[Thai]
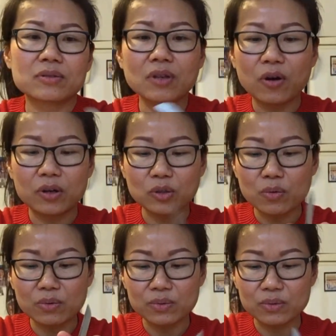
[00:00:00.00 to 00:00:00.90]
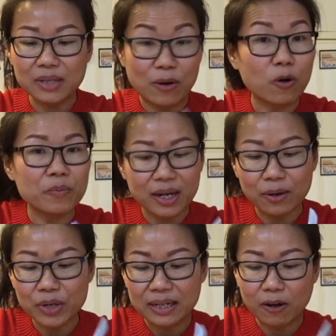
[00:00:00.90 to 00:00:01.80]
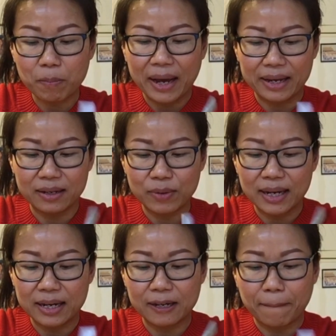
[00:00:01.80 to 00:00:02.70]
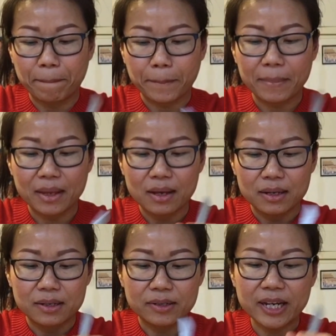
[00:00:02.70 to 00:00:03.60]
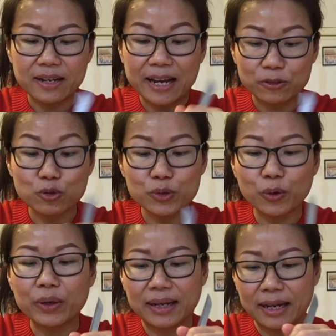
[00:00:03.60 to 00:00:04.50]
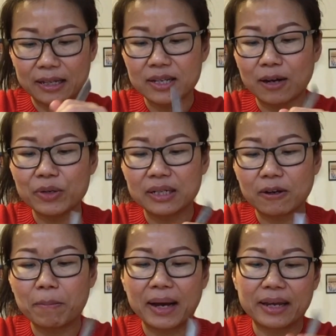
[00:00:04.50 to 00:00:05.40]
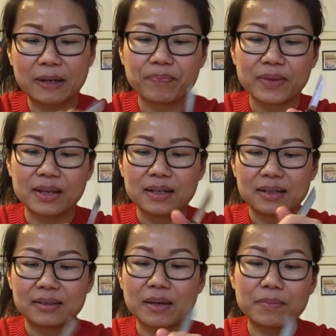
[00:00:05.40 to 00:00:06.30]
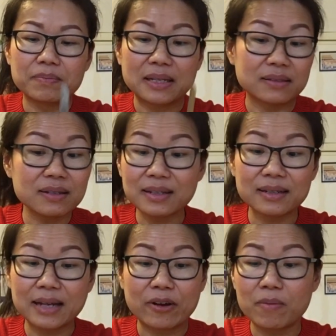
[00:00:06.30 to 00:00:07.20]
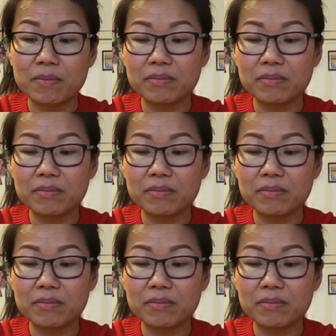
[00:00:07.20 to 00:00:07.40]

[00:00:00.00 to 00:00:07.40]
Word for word: ต่อตรงสังคมที่เขาเดินเข้าไปหรือว่าในแหล่งชุมชนนะคะที่เขาเดินเข้าไป แต่แต่ซึ่งไอ้ก็